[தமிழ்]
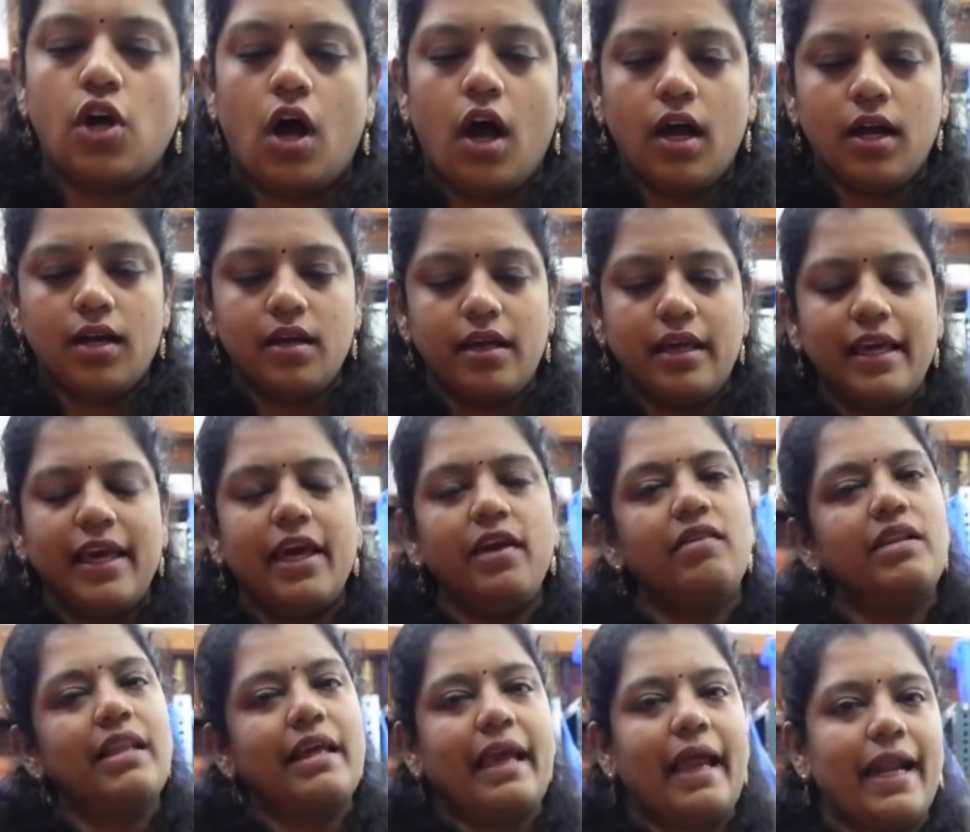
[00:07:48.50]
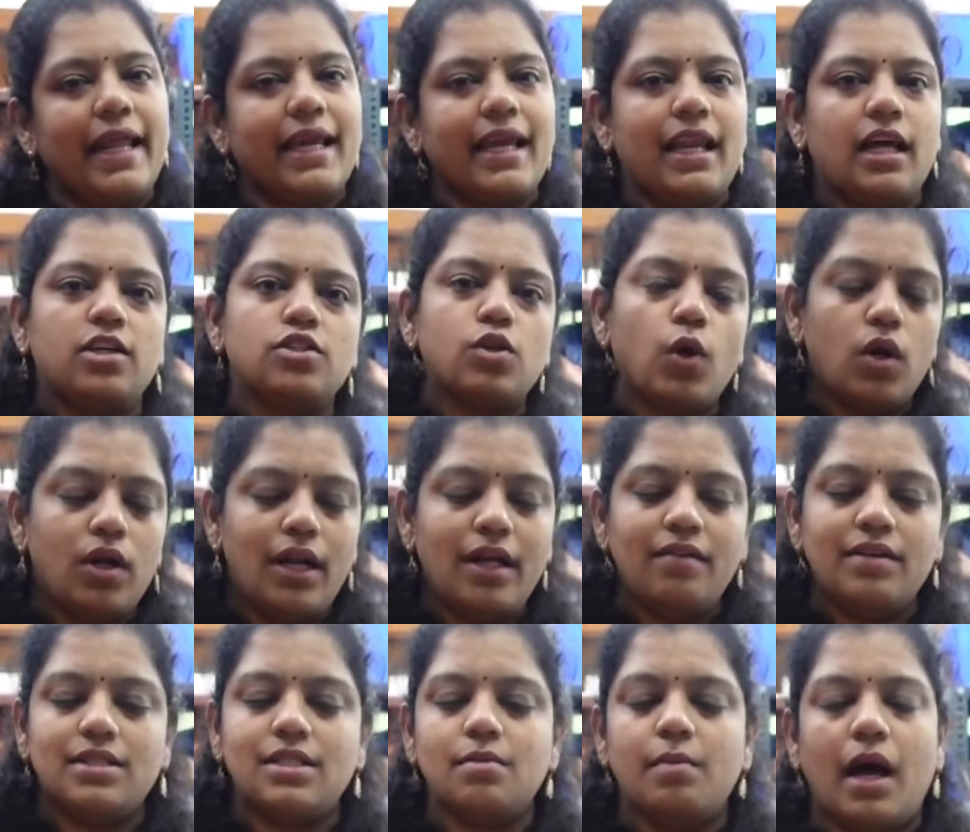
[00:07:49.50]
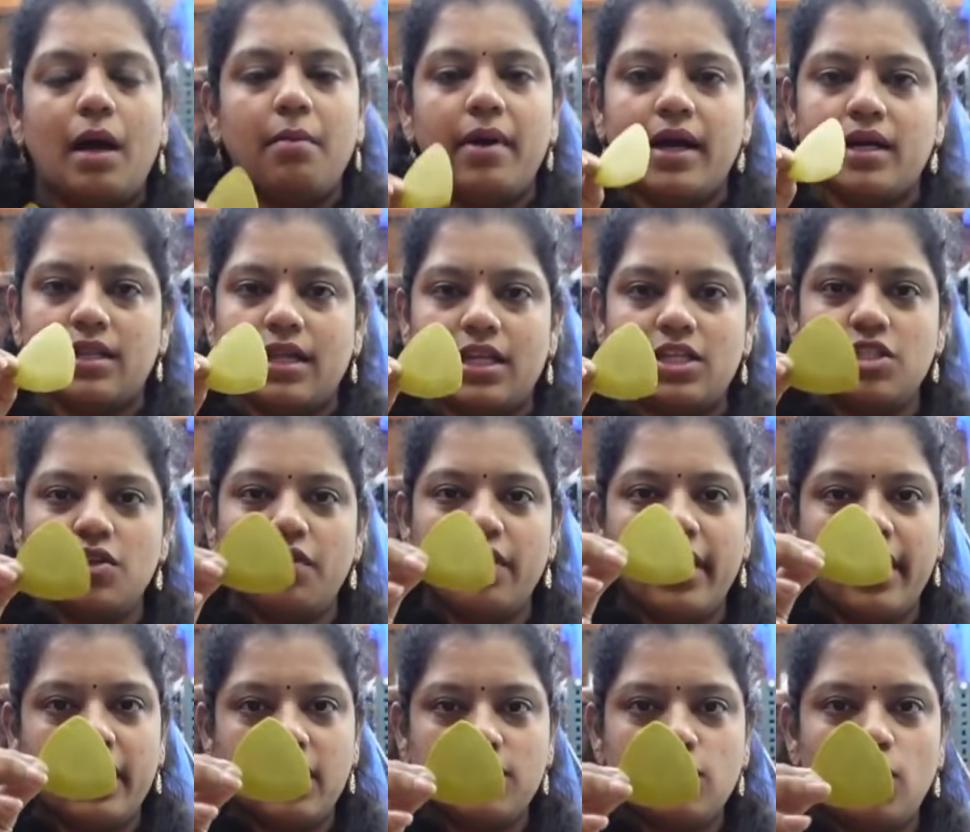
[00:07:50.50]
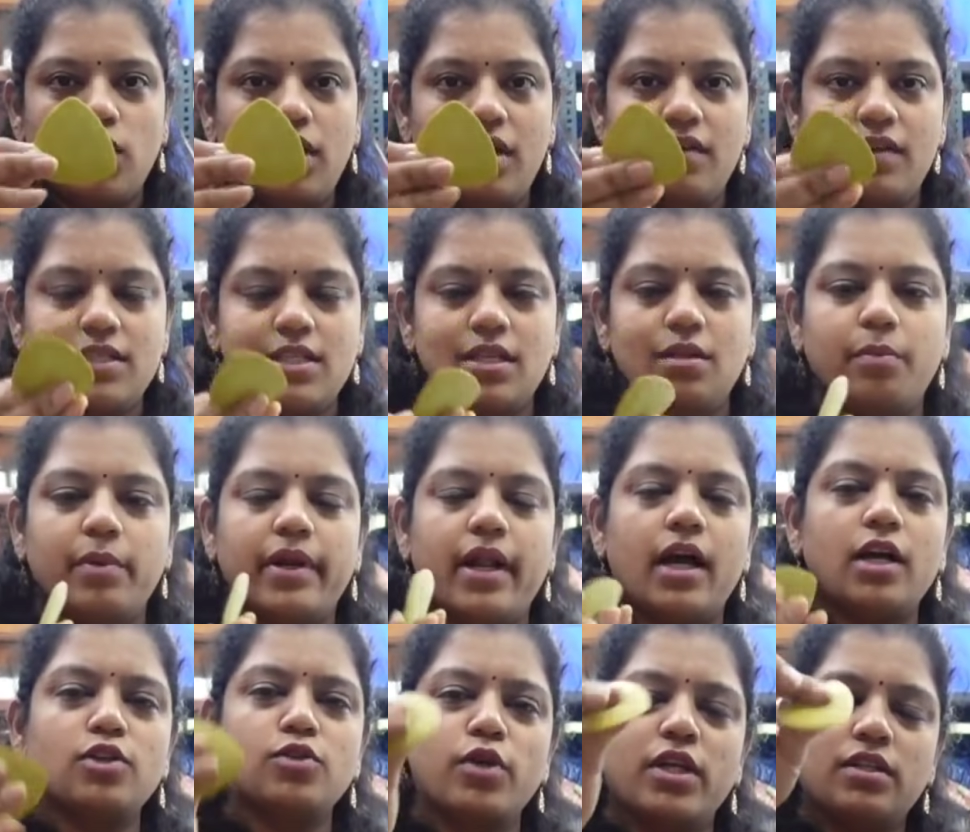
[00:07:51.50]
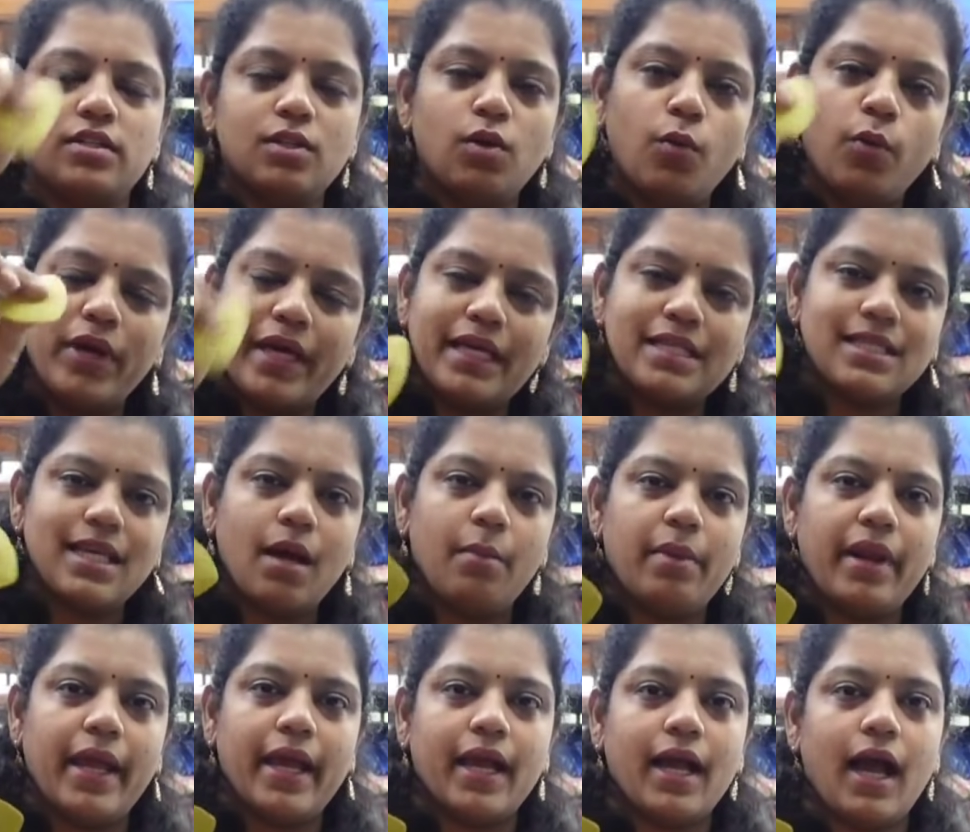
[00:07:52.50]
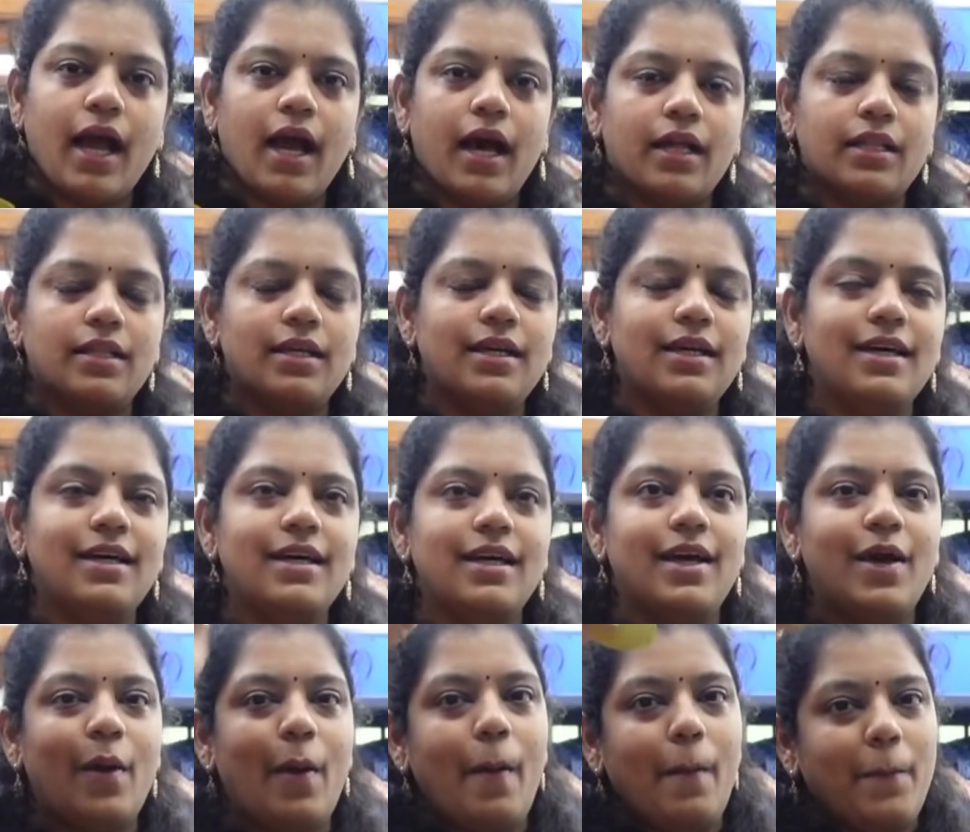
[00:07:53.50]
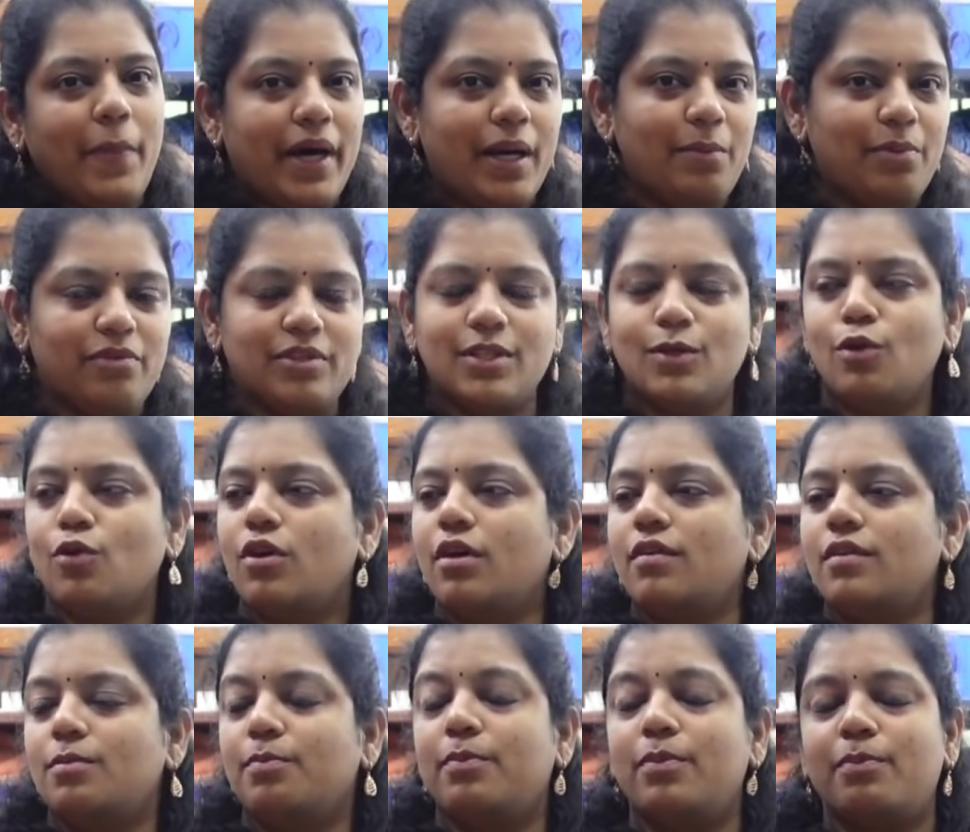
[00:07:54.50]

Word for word: சாக் இங்கேயும் வந்து கிடைக்கல சொல்லி வச்சு மாமாவுக்கு தெரிஞ்சவங்க கிட்ட சொல்லி வச்சு இது பண்ணாங்க ஸோ இது வந்து ஈஸியாக பிரேக் ஆகாது பருப்பு வந்து குக்கர்